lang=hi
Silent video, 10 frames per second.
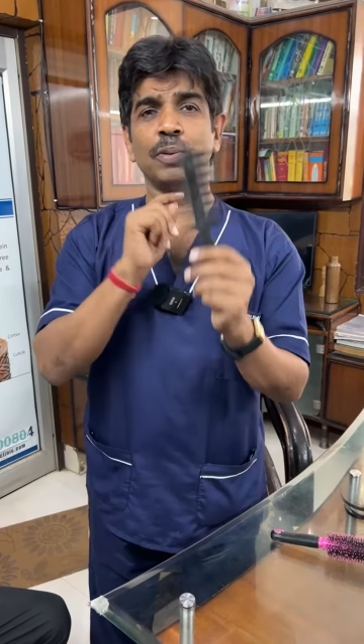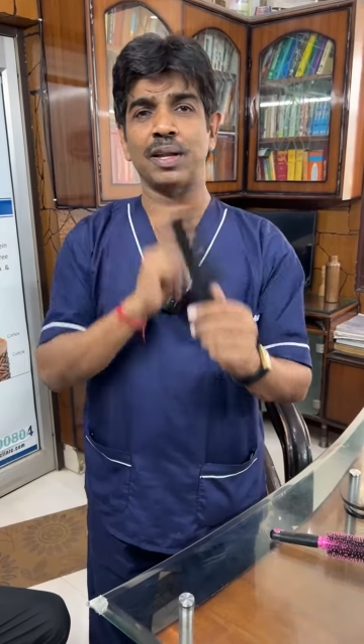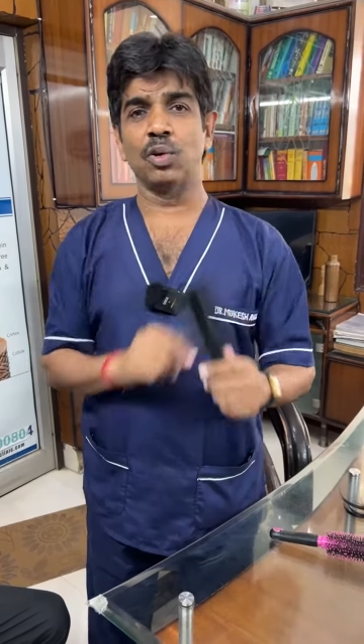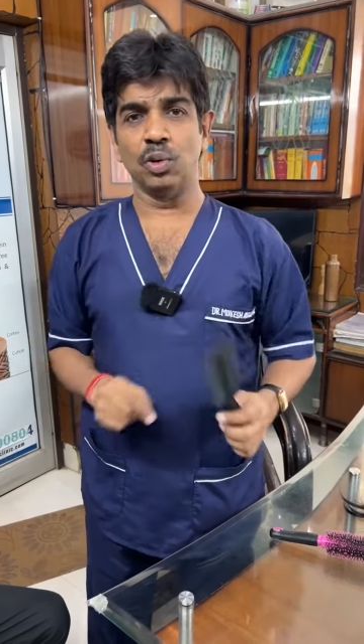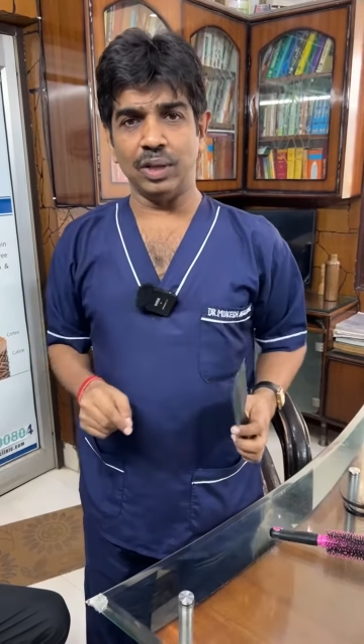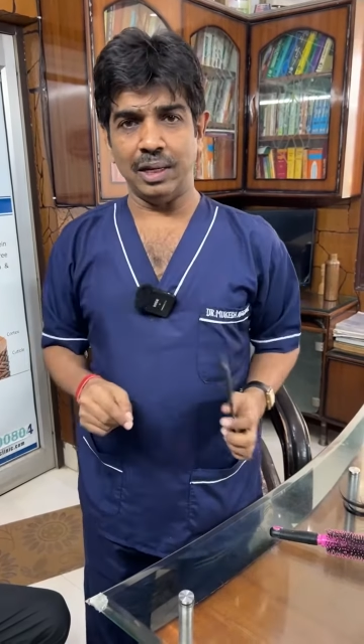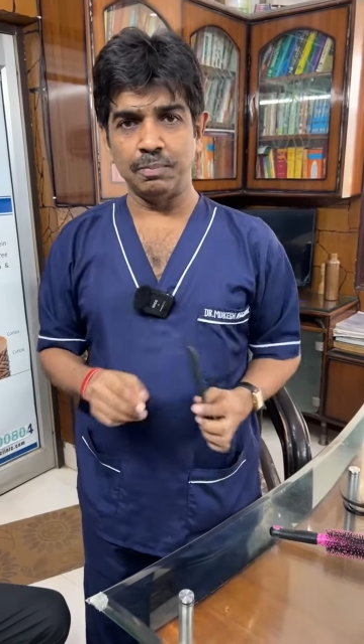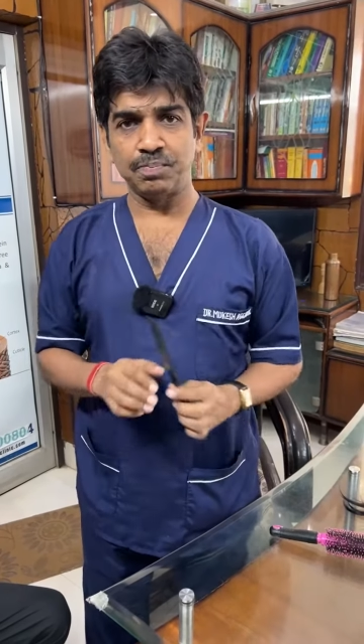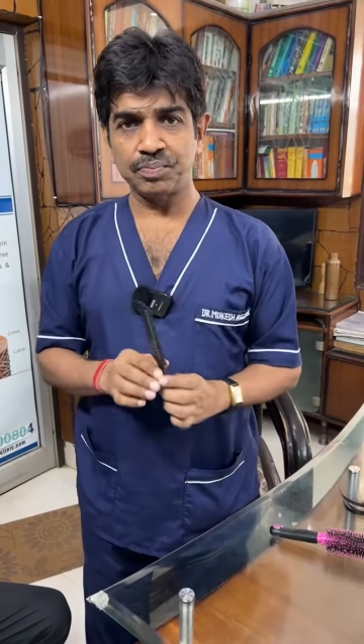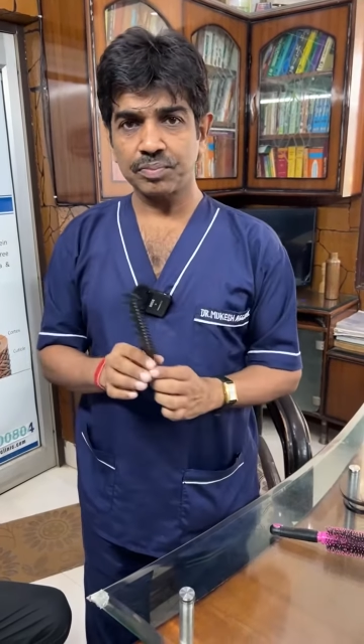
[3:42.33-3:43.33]
अगर ड्राई और
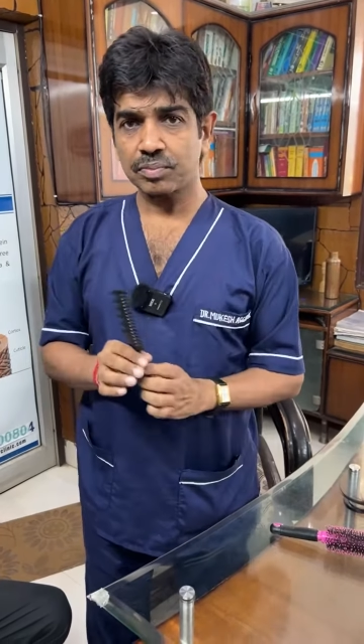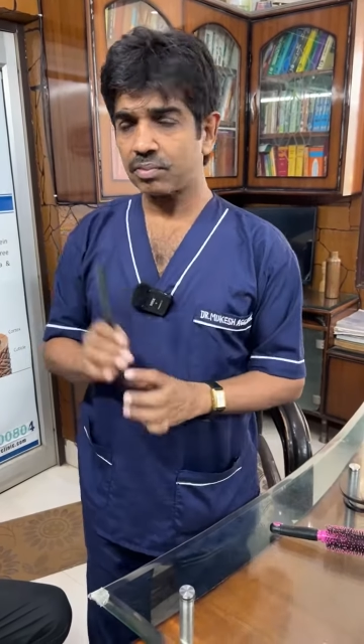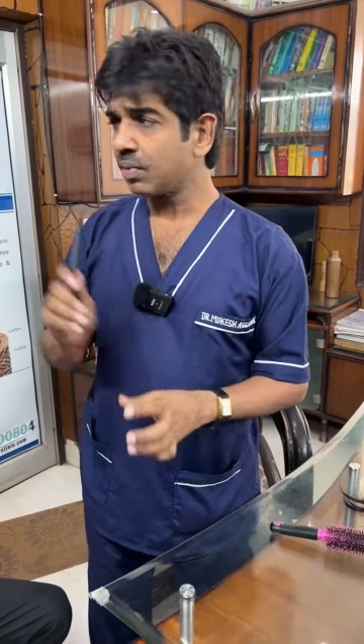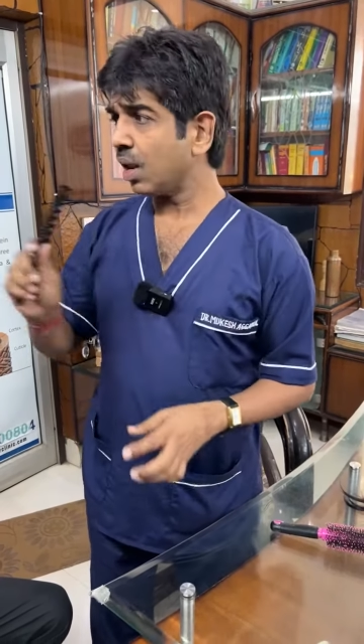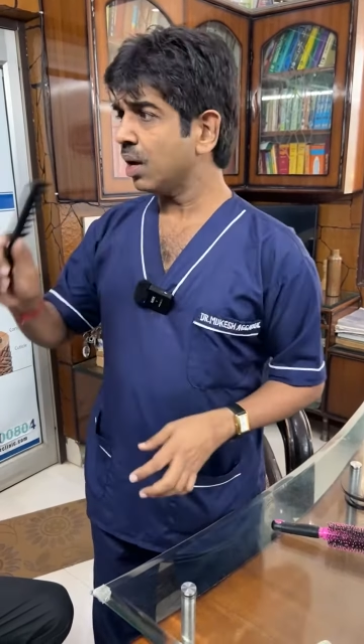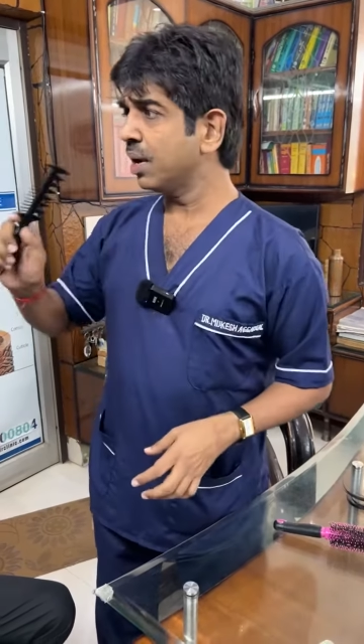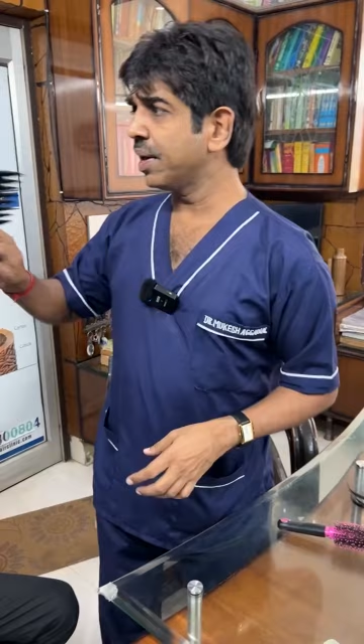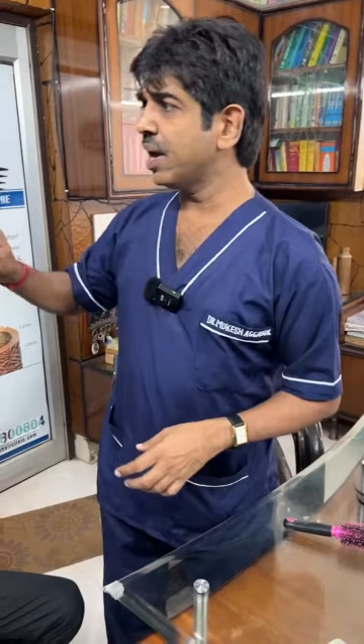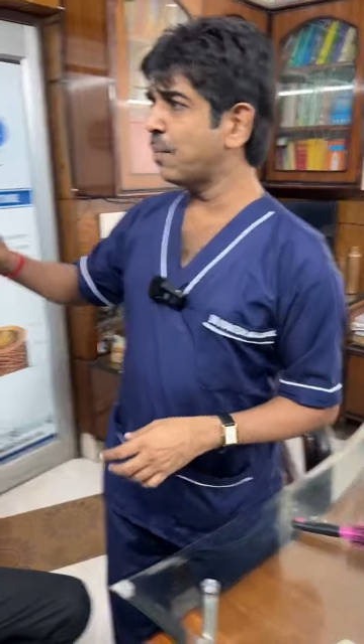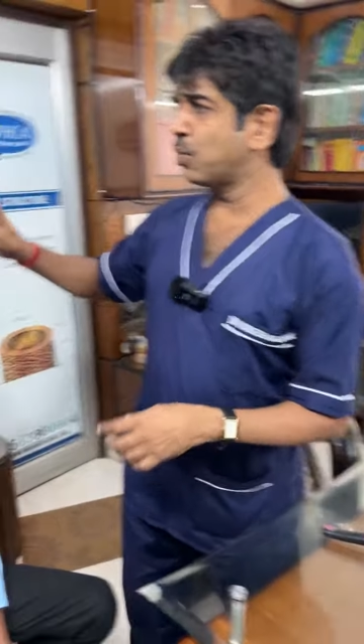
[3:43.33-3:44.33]
मिक्स स्किन है तो तेल
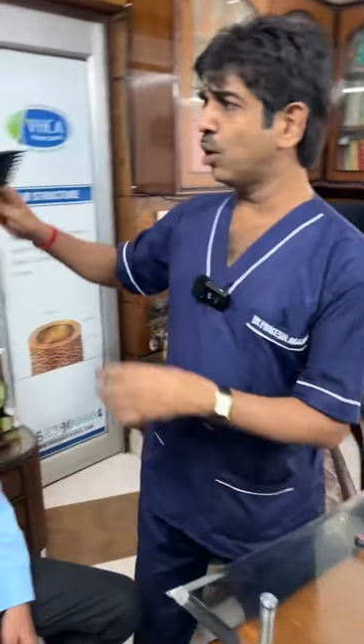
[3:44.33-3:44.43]
लगाना है